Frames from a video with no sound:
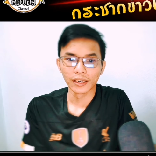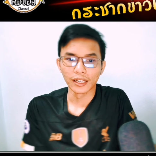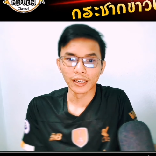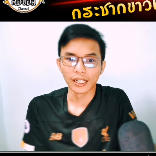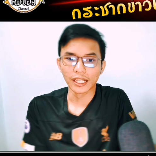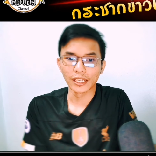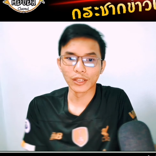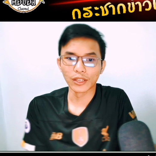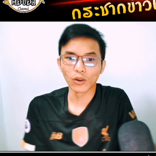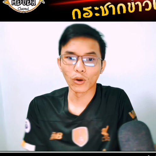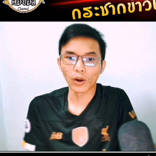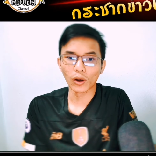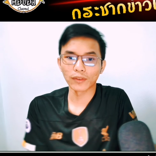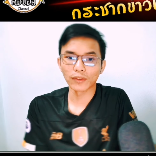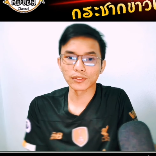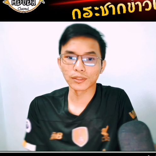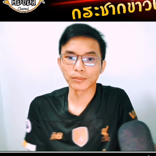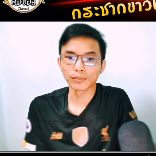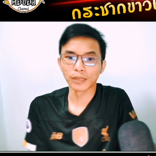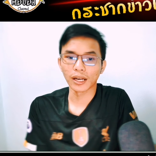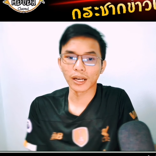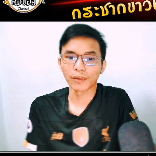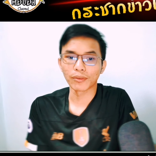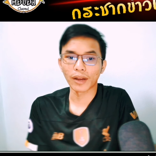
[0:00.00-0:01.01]
ลิยงครับเส
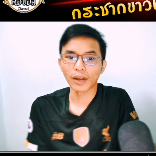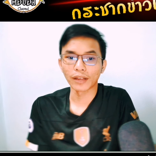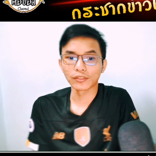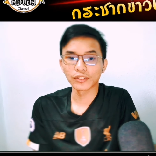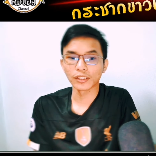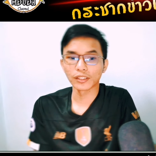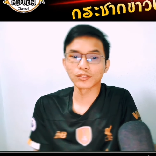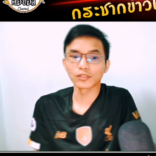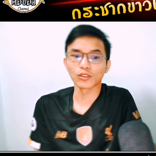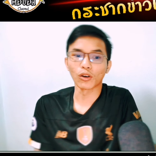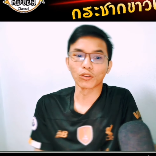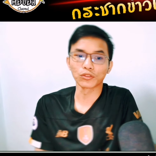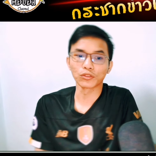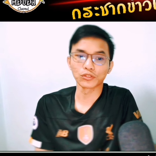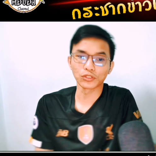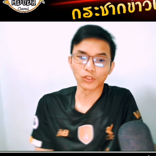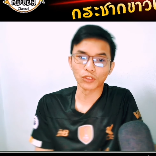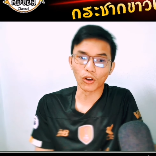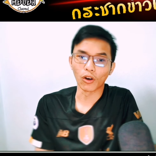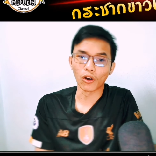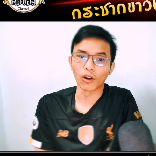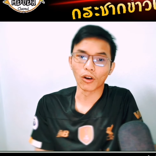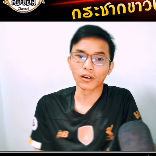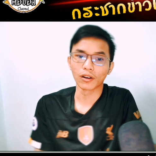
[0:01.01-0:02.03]
มอกับไรชิก
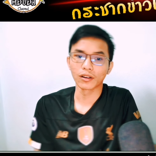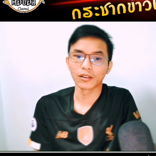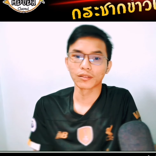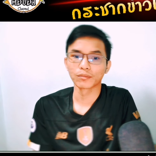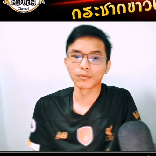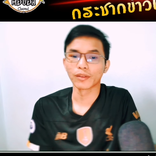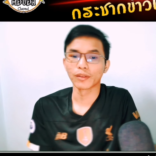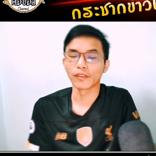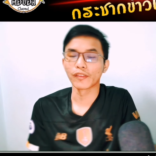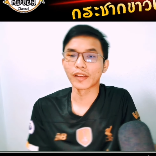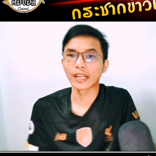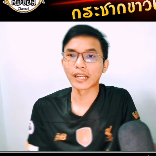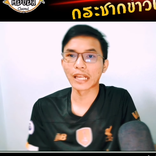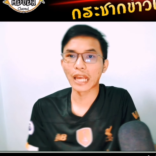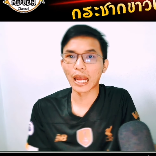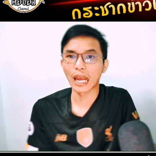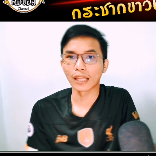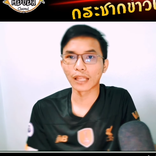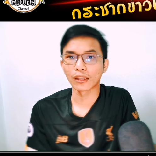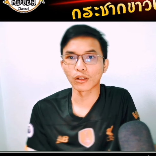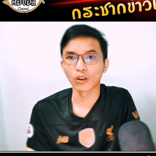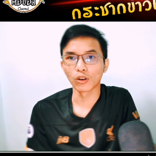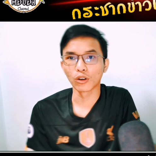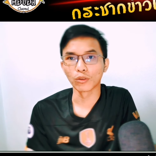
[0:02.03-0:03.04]
2-2 เบบิก้า
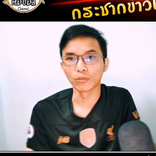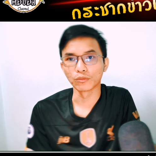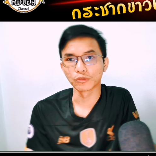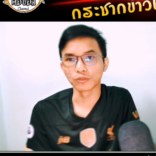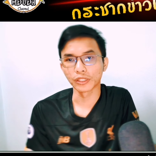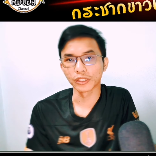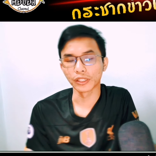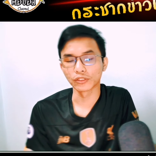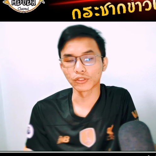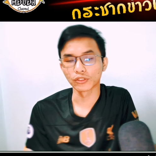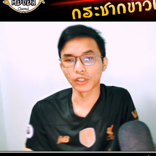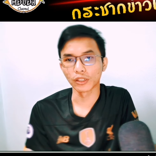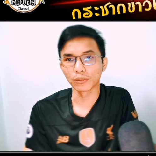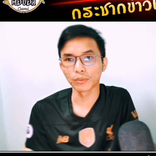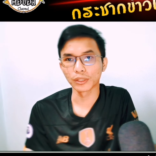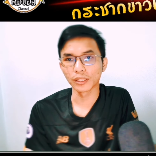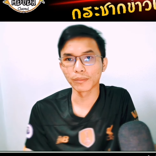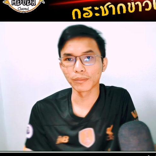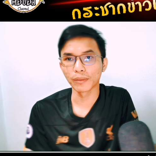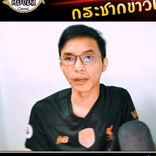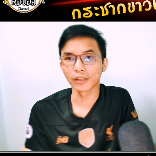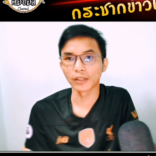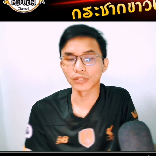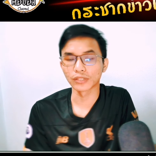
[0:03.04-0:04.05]
ถล่มเซนเซนต์ปีเต
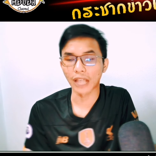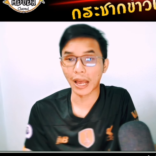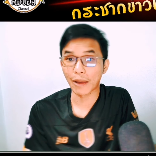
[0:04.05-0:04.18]
อร์เบิร์ก